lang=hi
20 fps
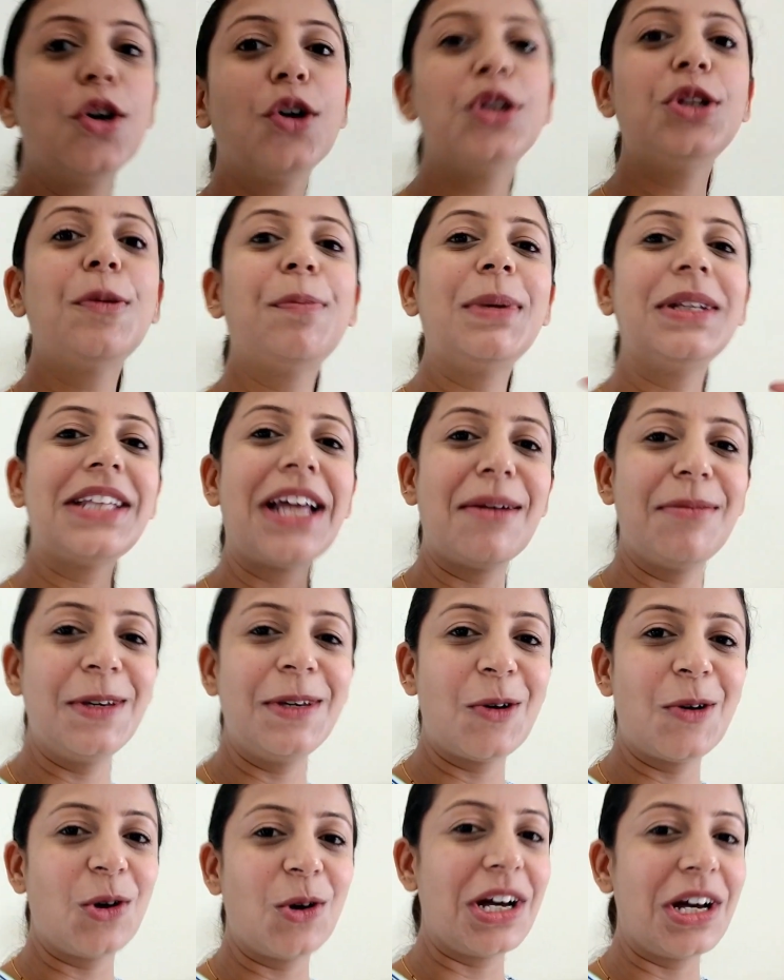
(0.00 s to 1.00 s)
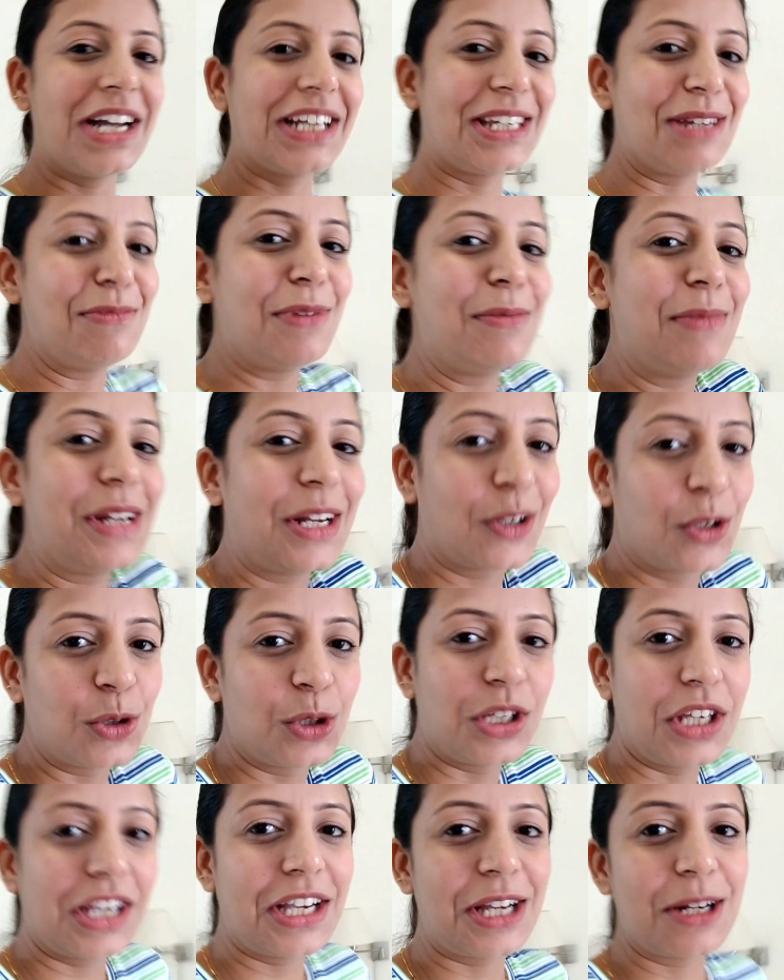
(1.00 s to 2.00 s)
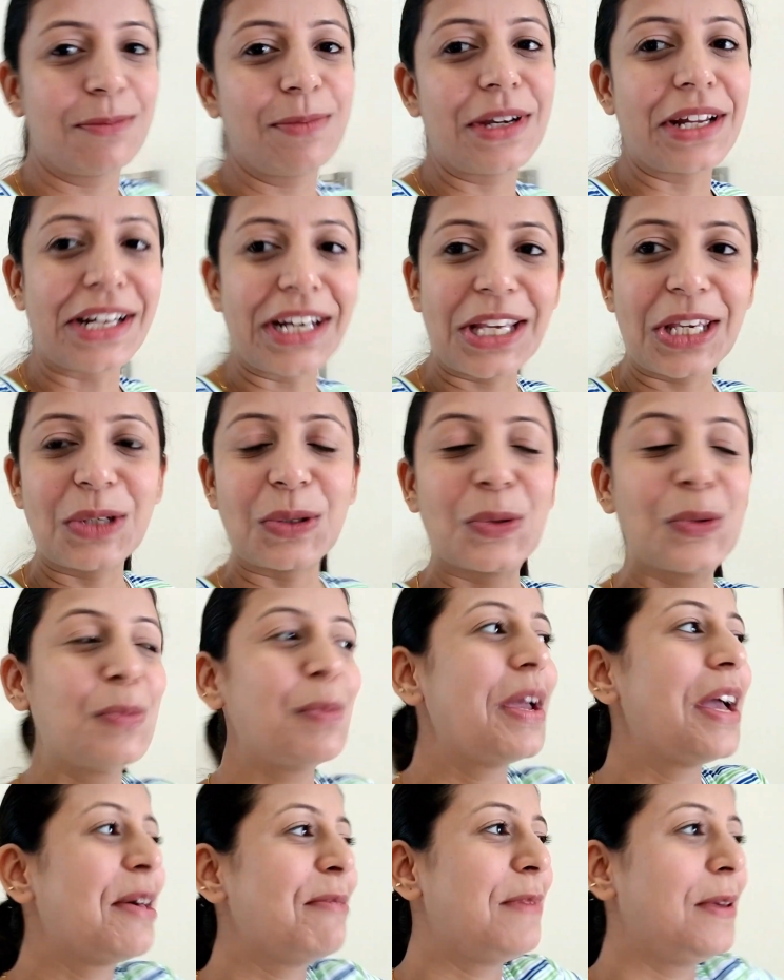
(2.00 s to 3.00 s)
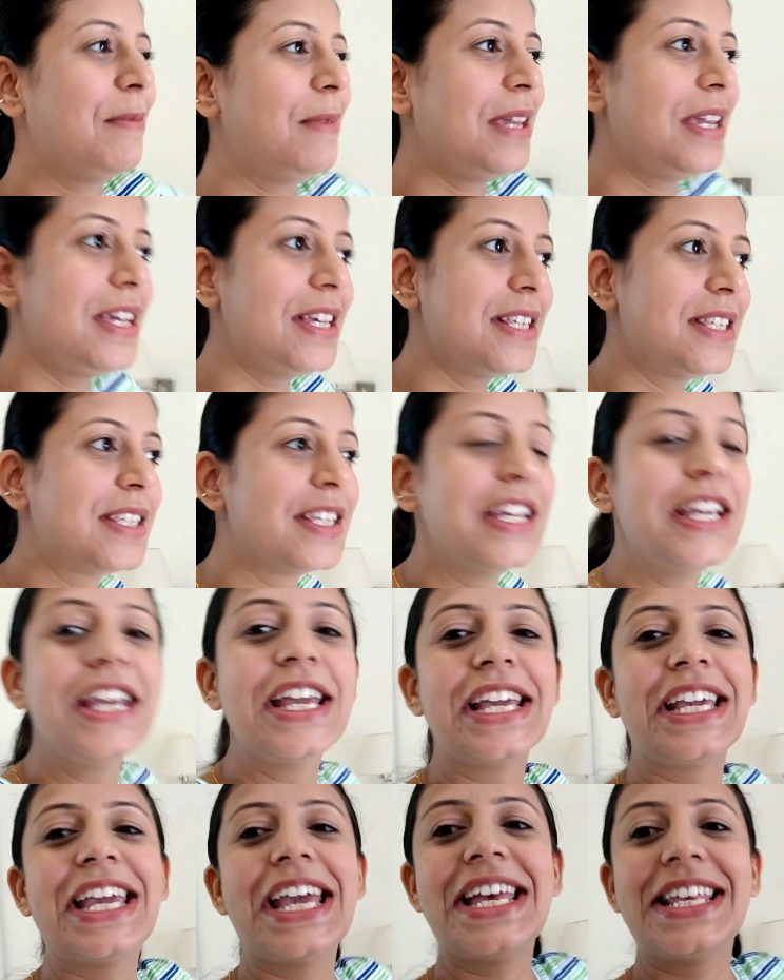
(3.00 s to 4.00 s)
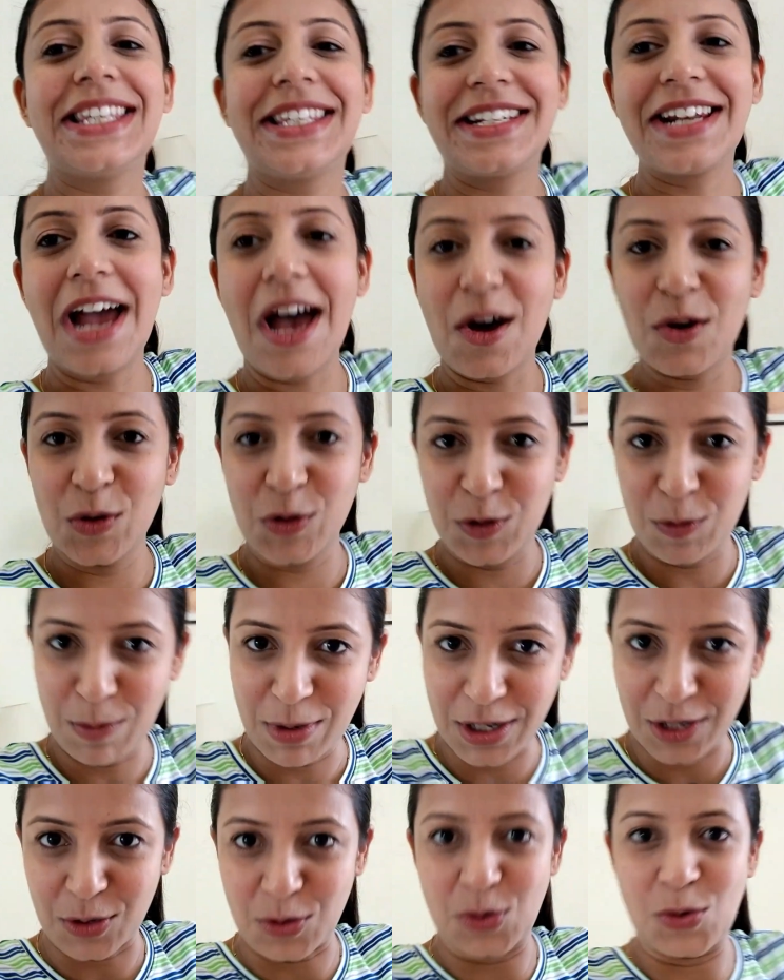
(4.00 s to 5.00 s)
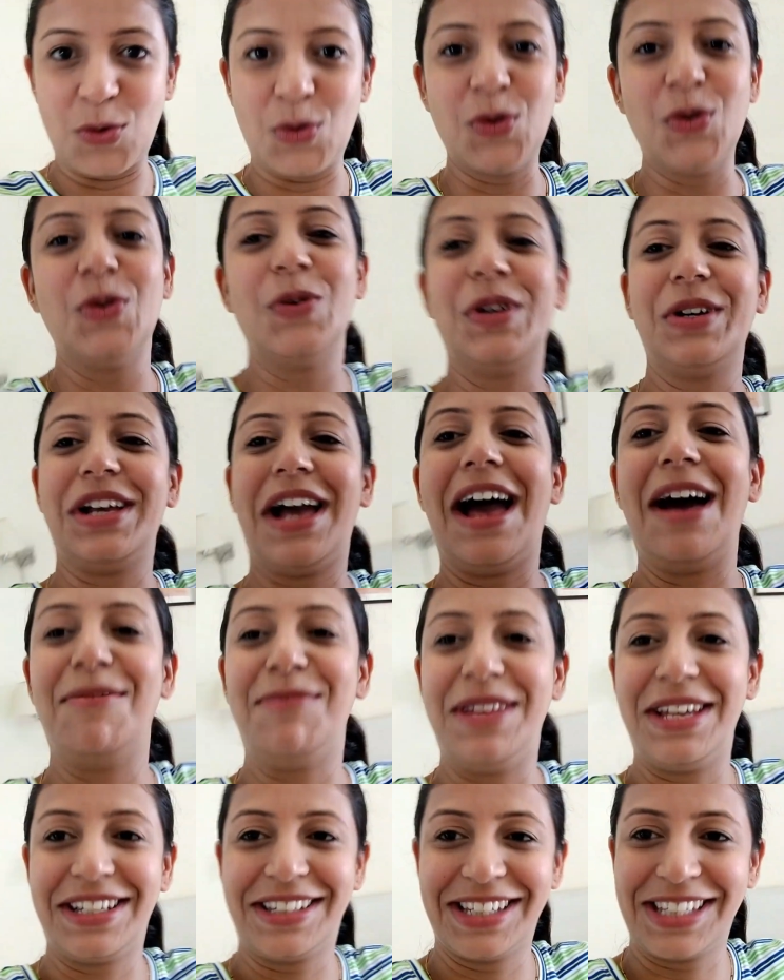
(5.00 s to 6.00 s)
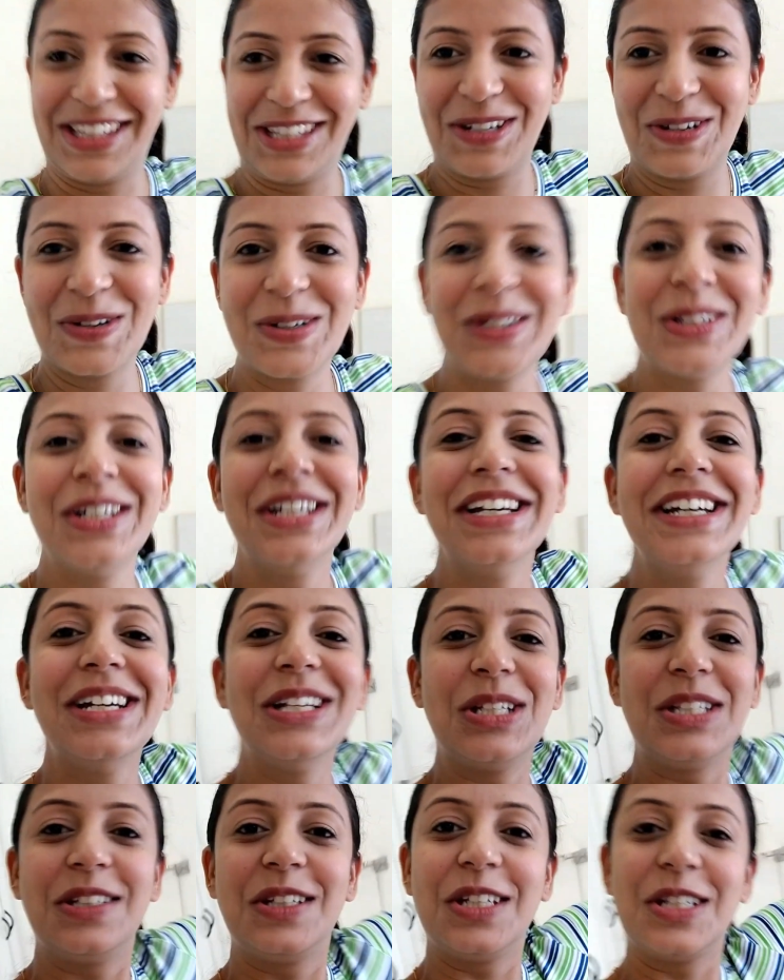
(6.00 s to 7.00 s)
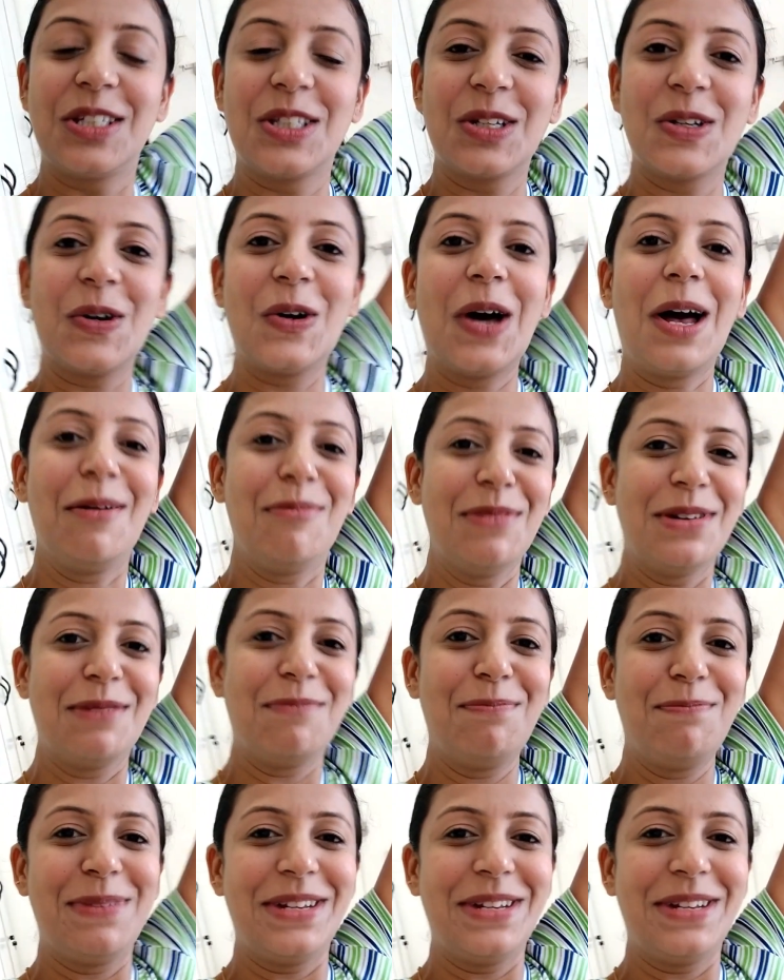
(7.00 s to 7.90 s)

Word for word: लोगों को तो पता भी होगा कि मैं मेरे खुद के घर पर नहीं हूँ मैं अभी भी इस गेस्ट हाउस पर हूँ आप देख सकते हो जिसको आपने